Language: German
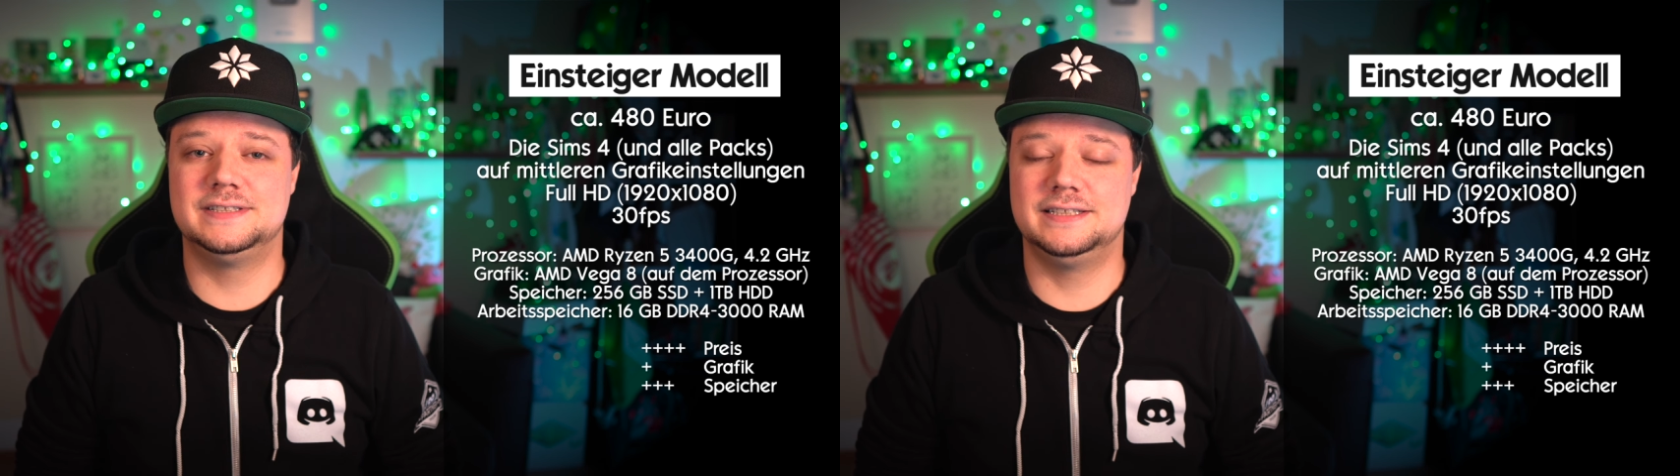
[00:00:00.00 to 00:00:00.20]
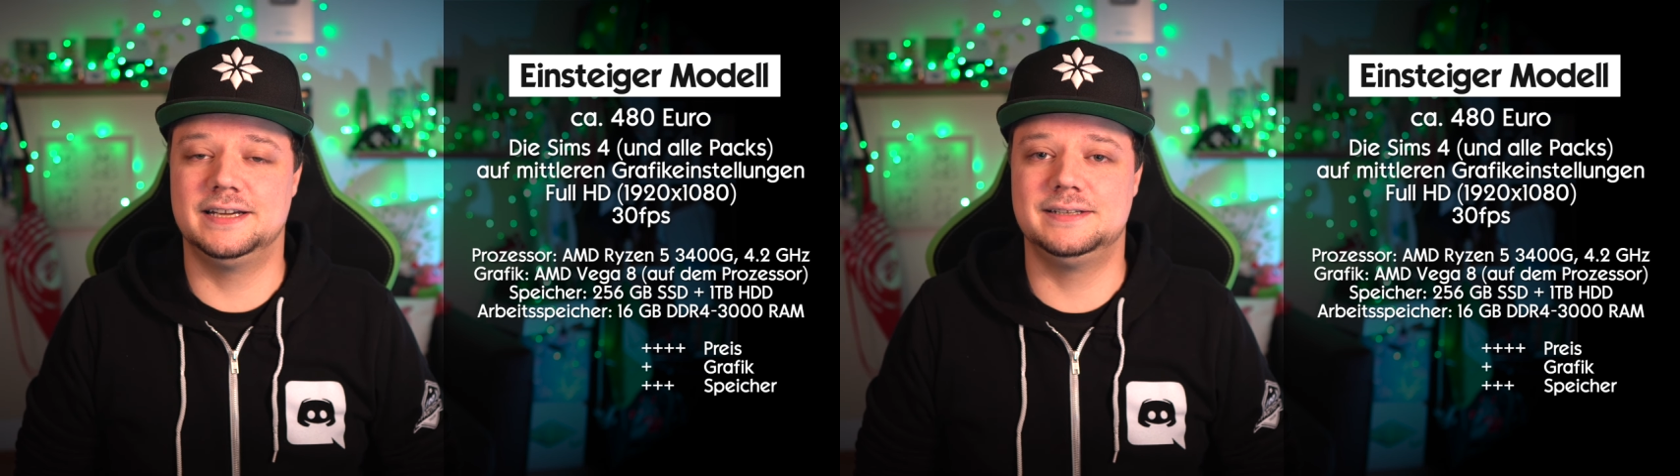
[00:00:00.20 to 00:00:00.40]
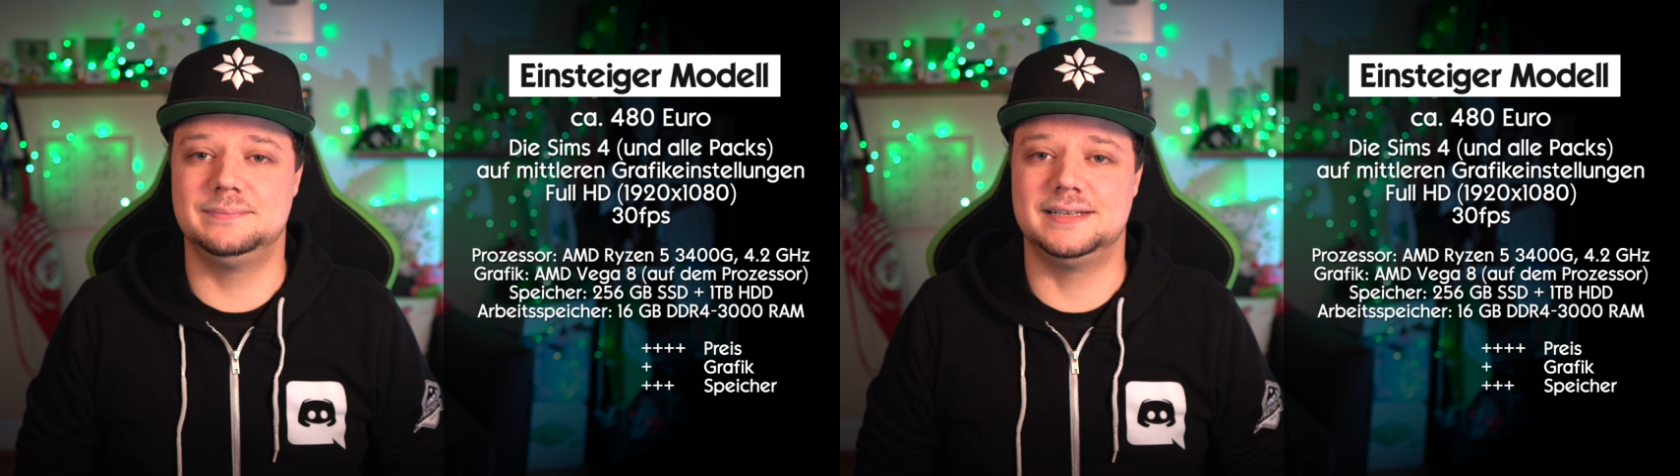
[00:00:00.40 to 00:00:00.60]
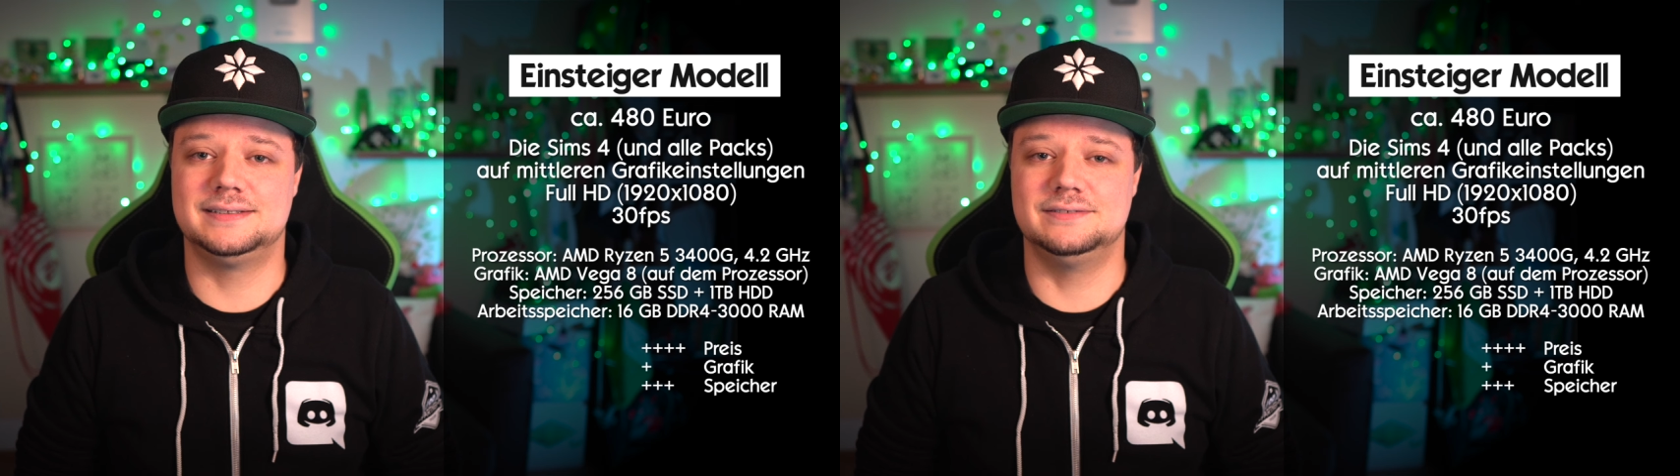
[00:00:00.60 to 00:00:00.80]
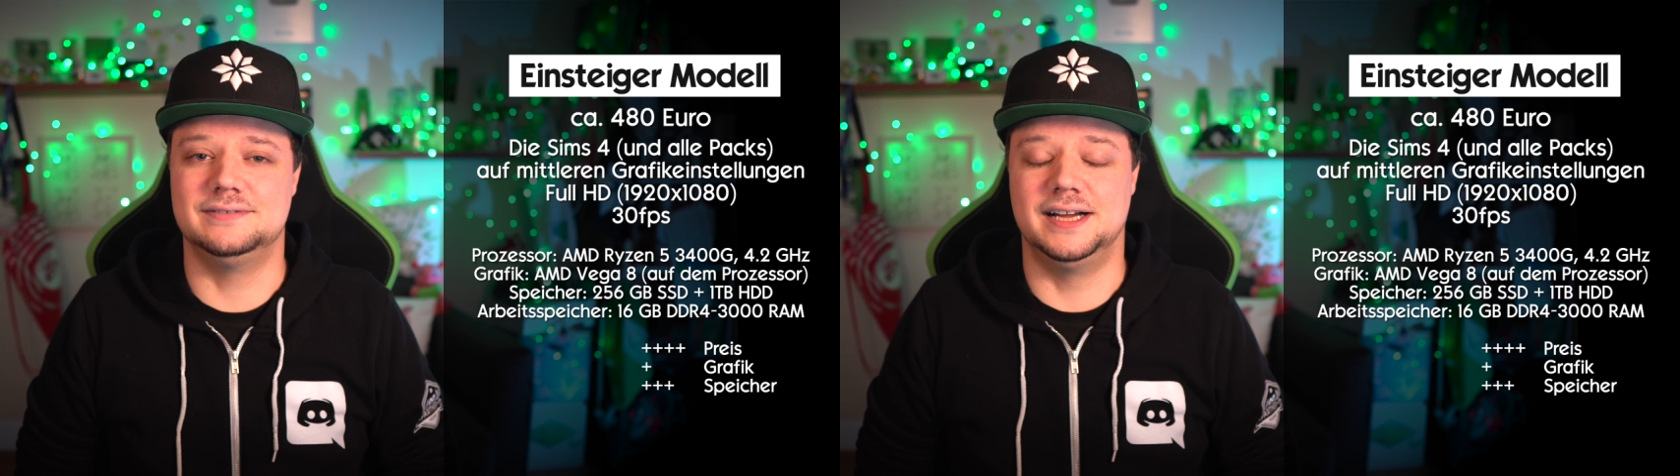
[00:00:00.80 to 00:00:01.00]
sicher die
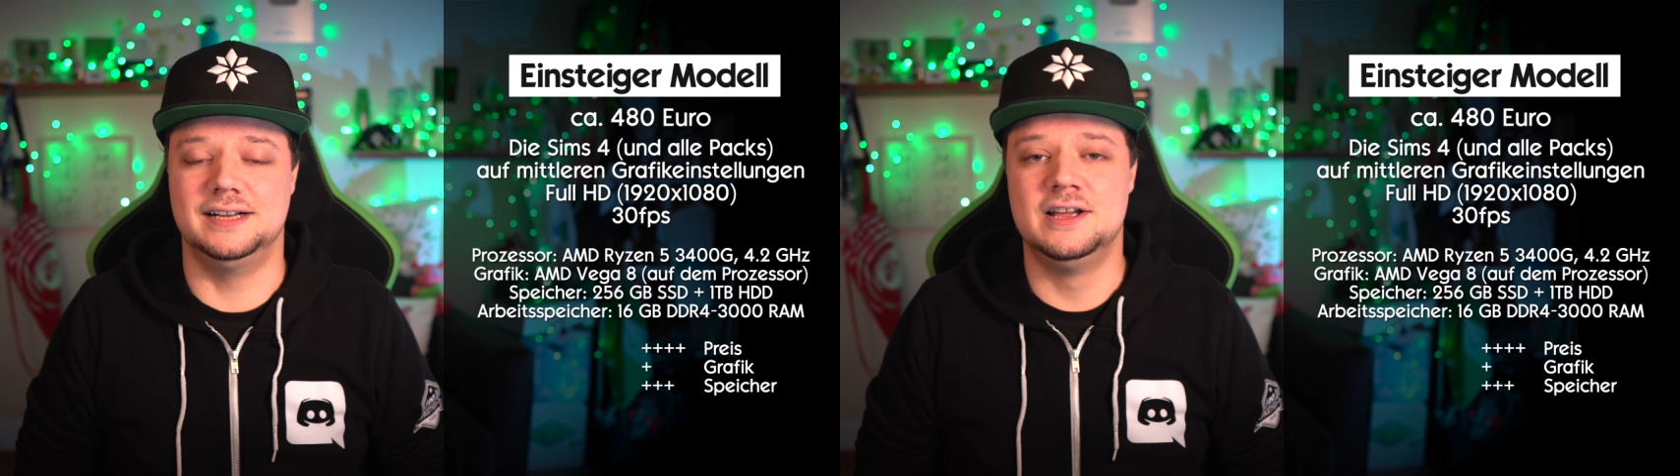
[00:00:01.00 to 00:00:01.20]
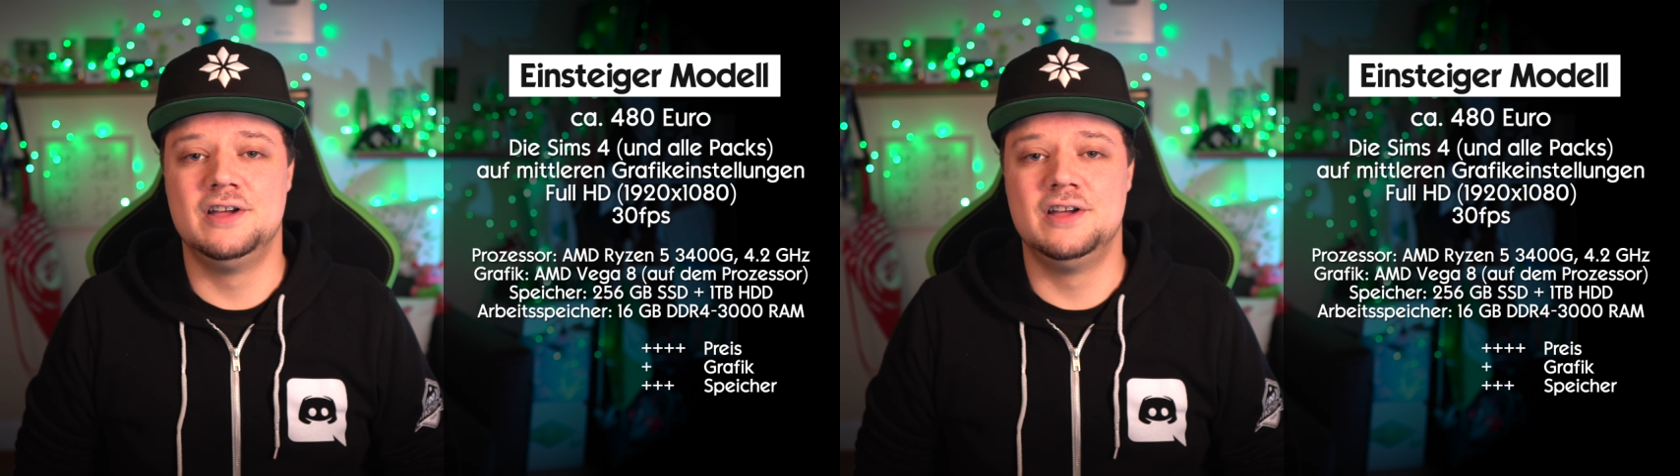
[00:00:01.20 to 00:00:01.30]
beste Wahl.